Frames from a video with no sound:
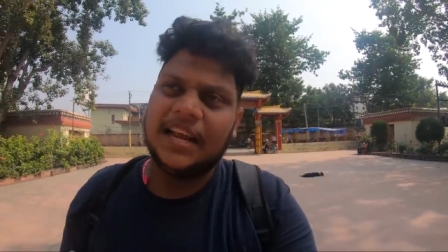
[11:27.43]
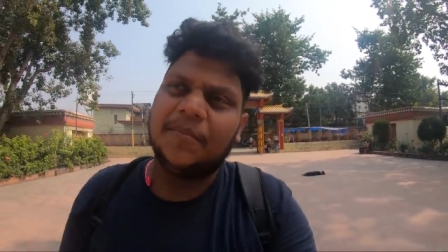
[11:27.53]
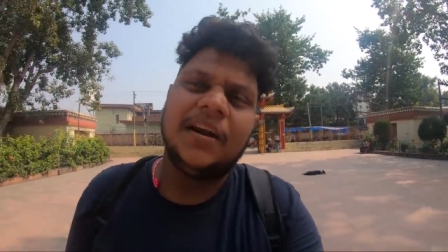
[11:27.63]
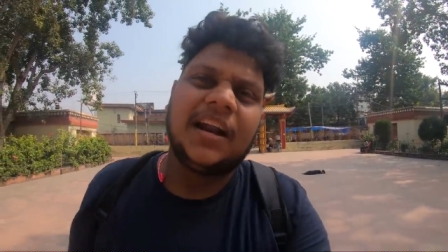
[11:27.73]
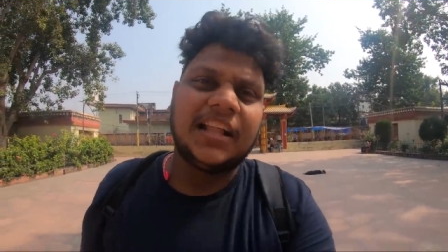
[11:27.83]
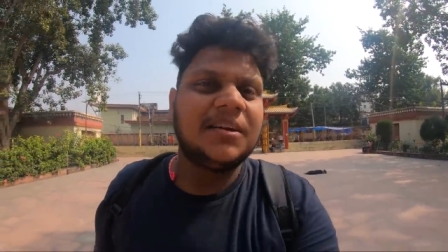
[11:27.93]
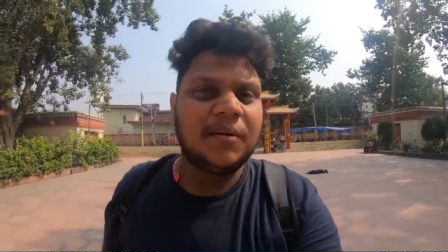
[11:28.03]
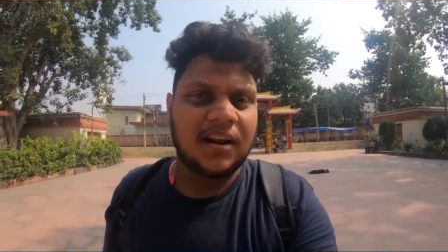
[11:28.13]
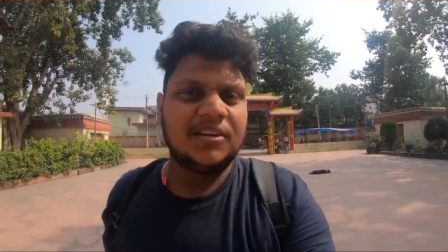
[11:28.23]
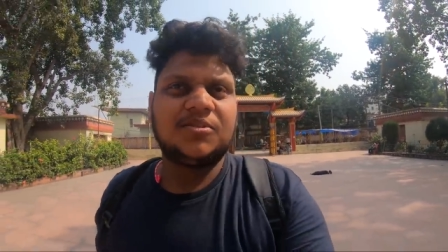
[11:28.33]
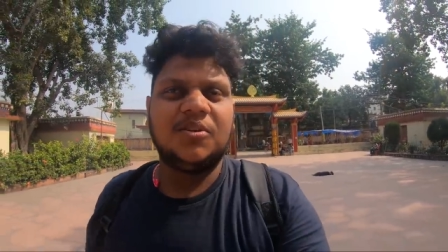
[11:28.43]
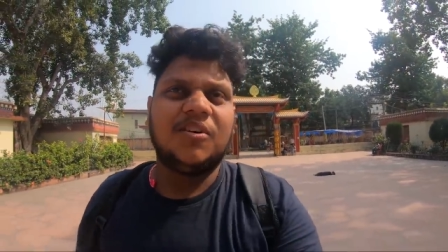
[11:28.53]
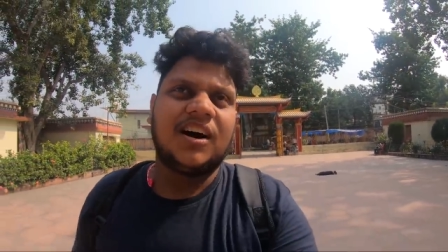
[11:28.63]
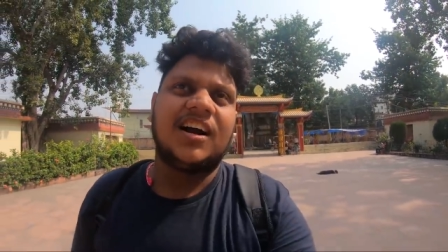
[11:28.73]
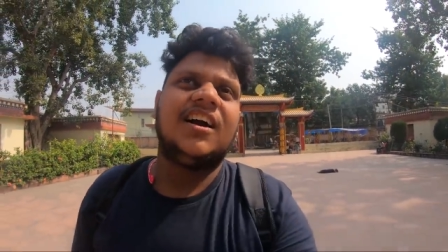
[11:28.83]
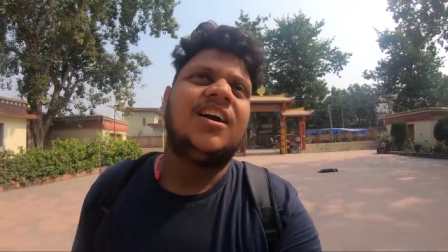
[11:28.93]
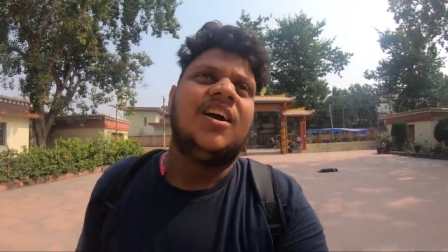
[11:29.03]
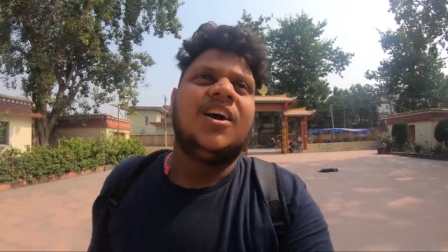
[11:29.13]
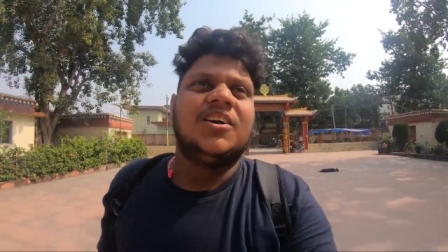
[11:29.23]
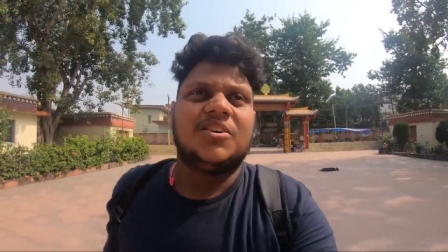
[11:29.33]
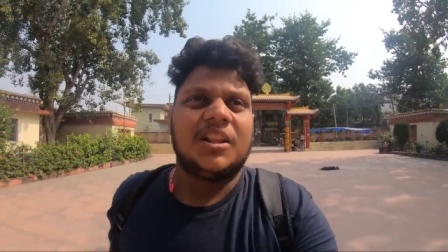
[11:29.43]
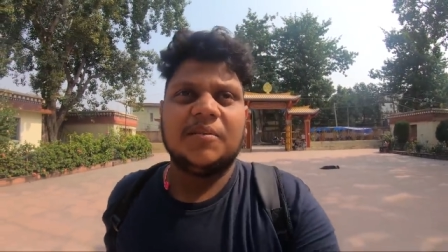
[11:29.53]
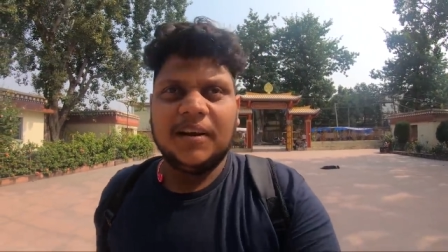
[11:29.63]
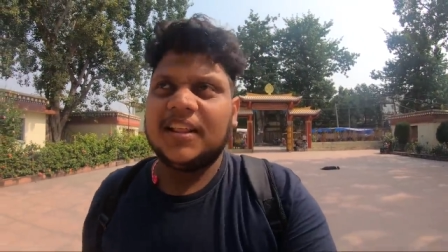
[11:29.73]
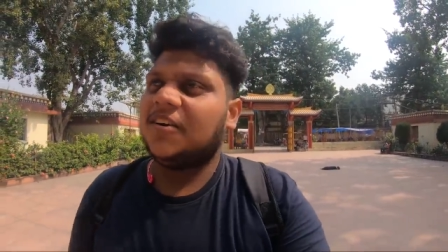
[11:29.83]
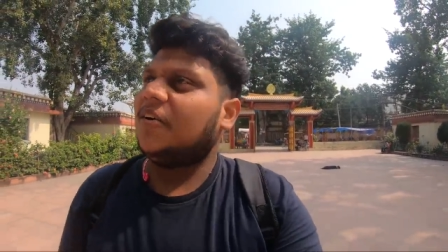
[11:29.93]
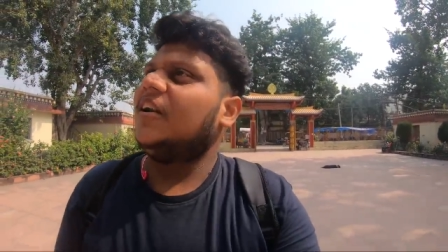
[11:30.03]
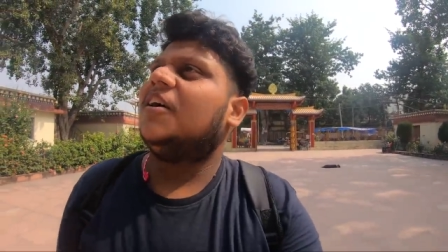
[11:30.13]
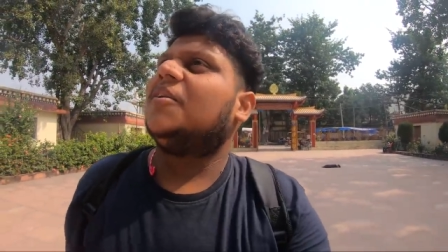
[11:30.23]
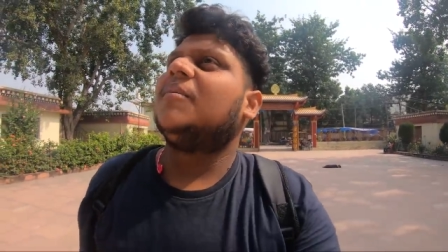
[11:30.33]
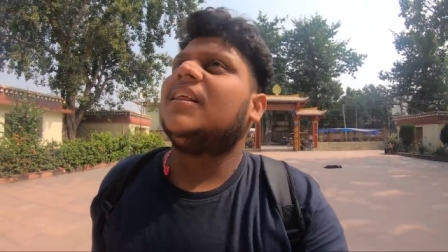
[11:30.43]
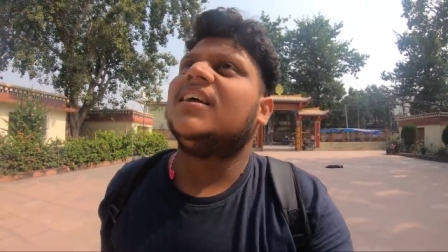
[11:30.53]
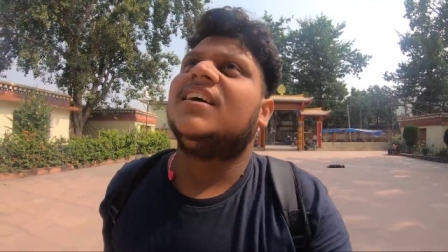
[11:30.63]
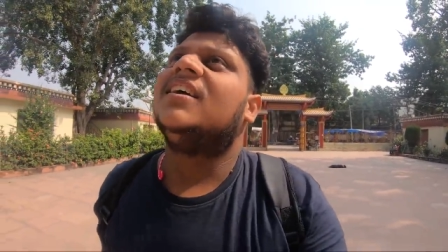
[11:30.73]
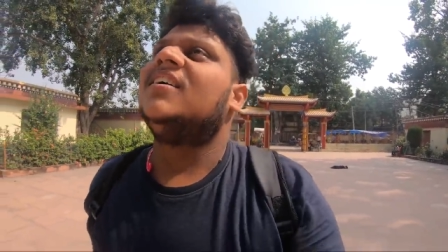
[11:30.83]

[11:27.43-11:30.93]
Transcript: யமன் அந்த மாதிரிலாம் சொல்லுவாங்க ஸோ அந்த மாதிரி ஏதாவது கோயிலாக இருக்குமா இது